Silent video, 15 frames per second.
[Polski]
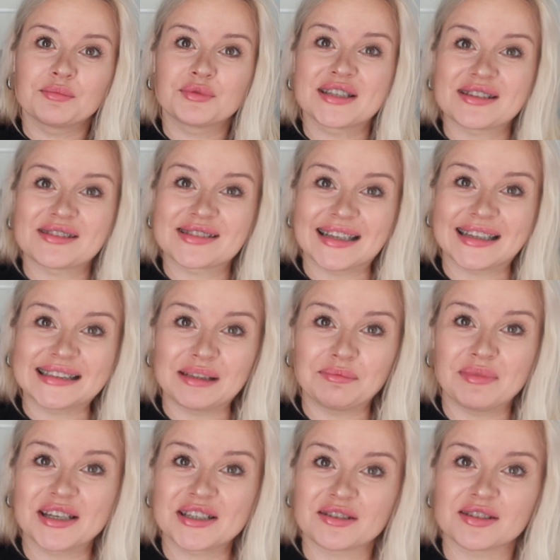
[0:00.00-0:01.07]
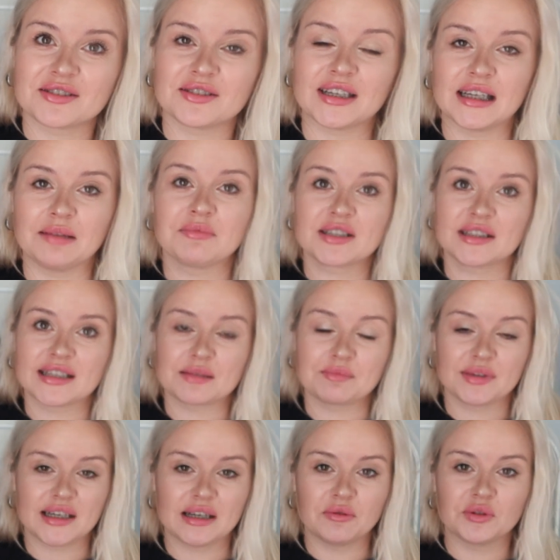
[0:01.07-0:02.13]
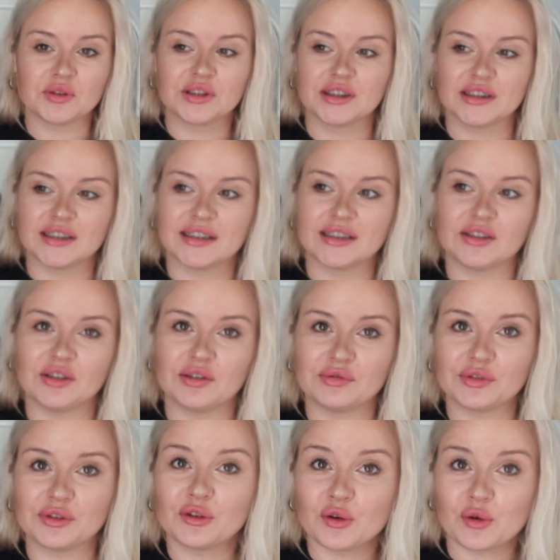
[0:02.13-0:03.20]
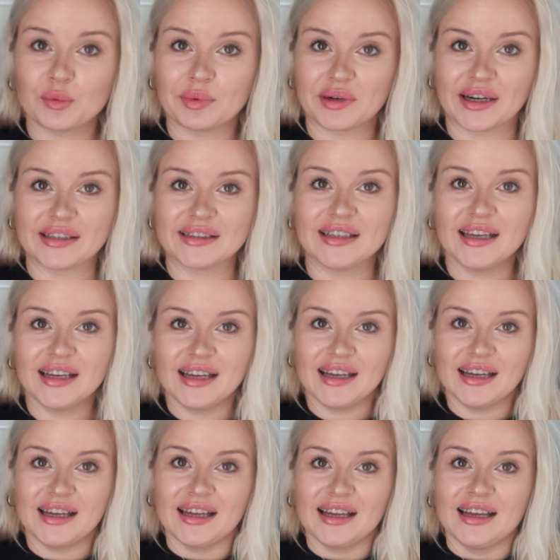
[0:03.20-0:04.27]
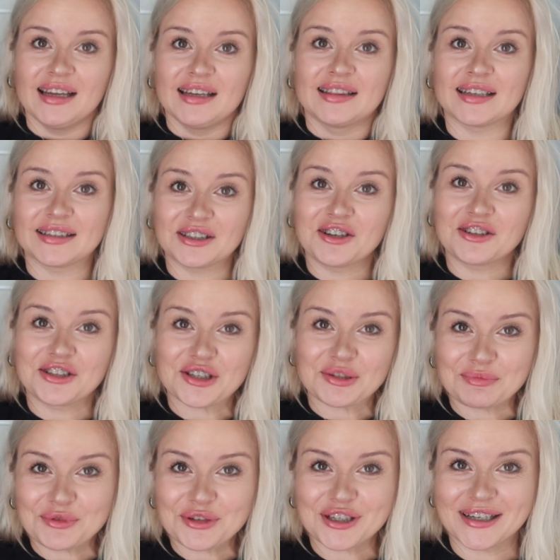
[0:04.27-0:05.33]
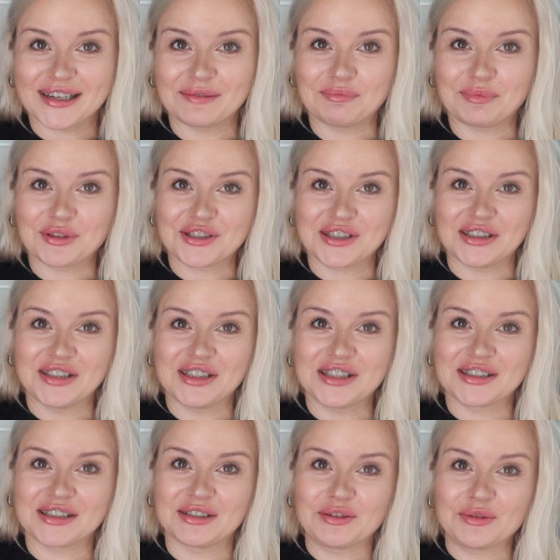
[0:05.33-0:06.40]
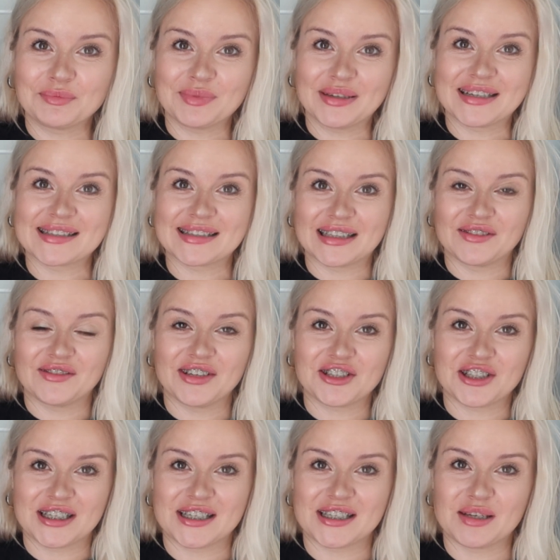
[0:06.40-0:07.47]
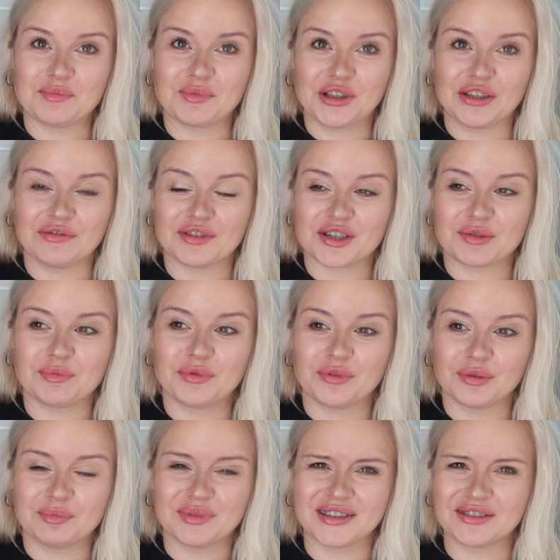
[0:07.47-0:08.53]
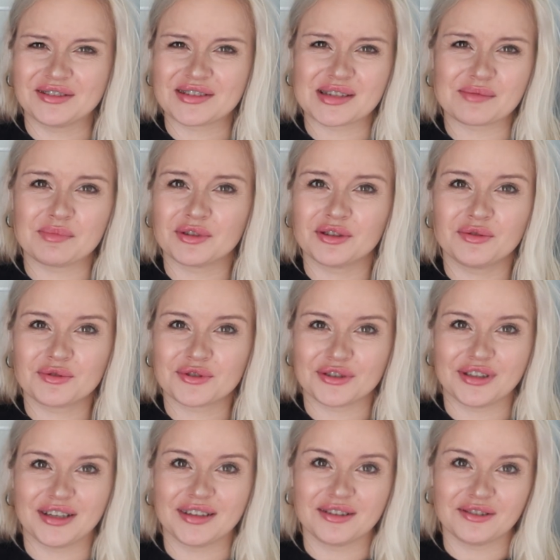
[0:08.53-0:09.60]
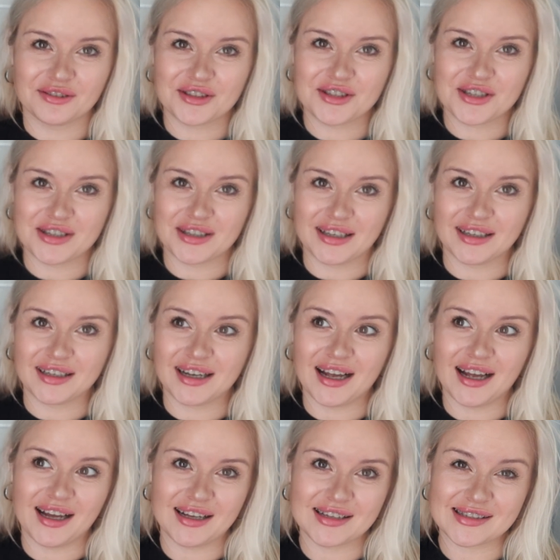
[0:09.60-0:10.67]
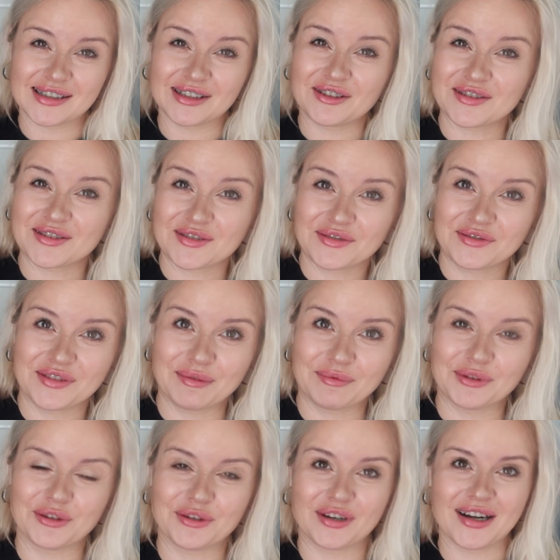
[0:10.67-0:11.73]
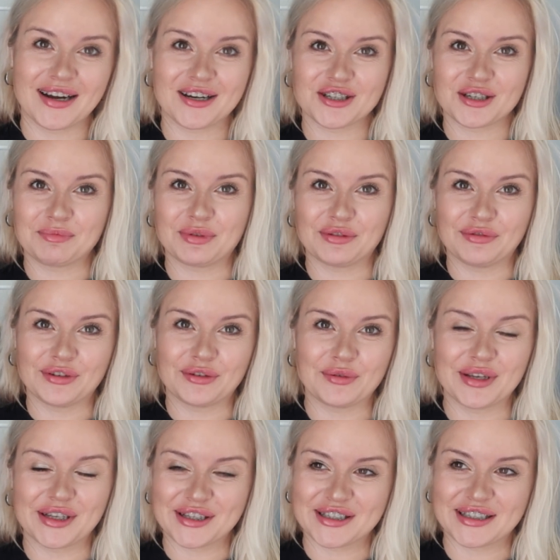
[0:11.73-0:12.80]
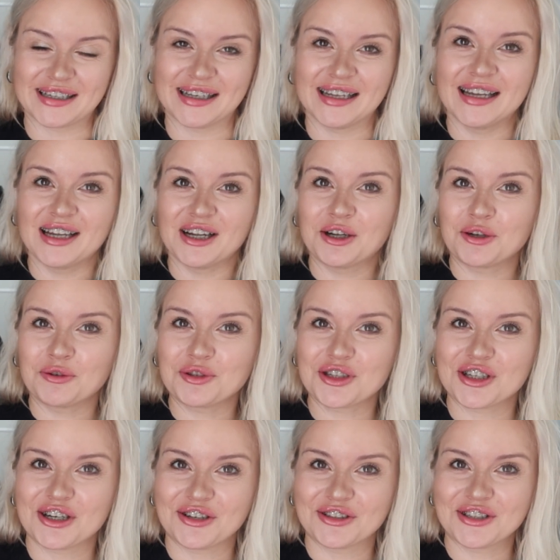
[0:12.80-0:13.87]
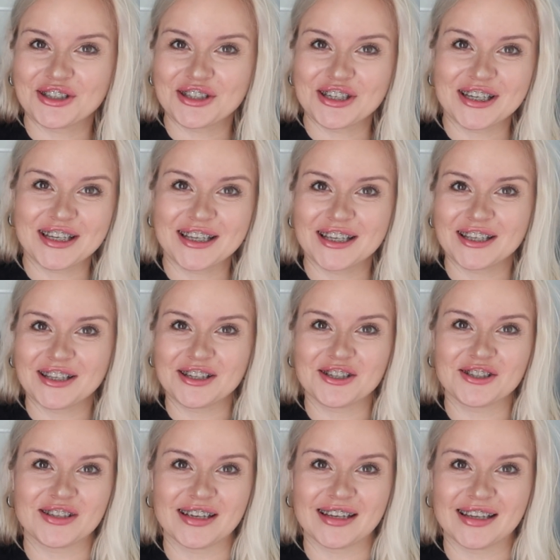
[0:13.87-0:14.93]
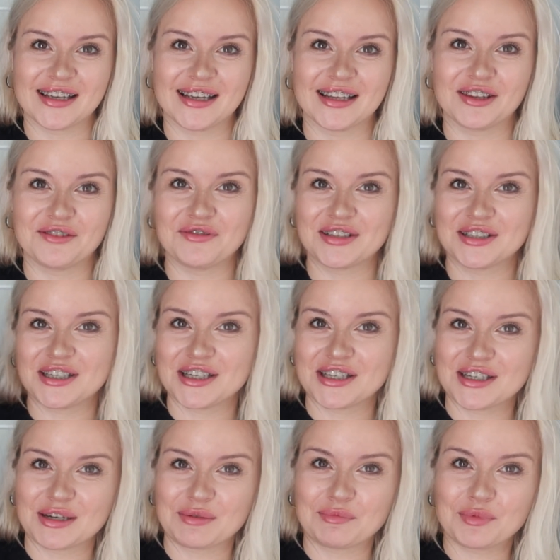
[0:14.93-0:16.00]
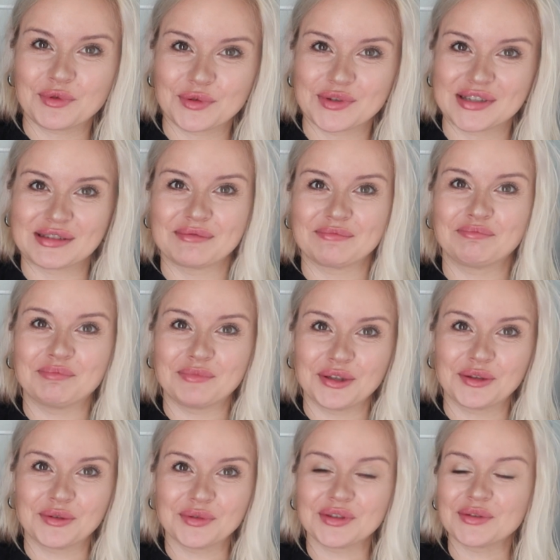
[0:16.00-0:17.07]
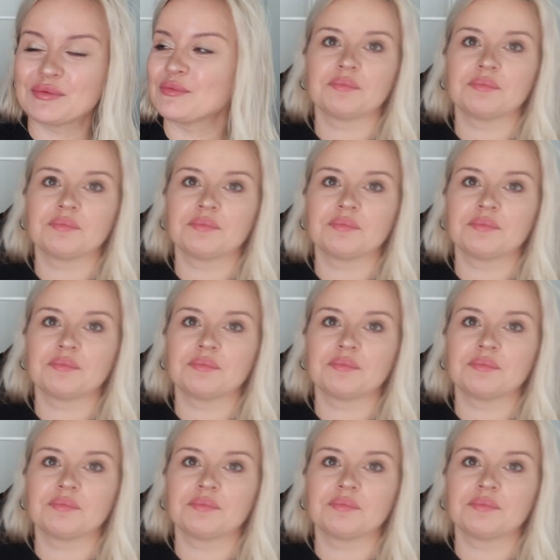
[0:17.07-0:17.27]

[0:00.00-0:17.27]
Przez ostatni miesiąc trochę mi się nazbierało tych nowych ubrań. Dlatego też muszę podzielić ten lumpex na dwie części, ponieważ byłoby tego zbyt dużo na jeden odcinek, a z tego co wiem, to raczej preferujecie krótsze odcinki niż takie 20 plus minut.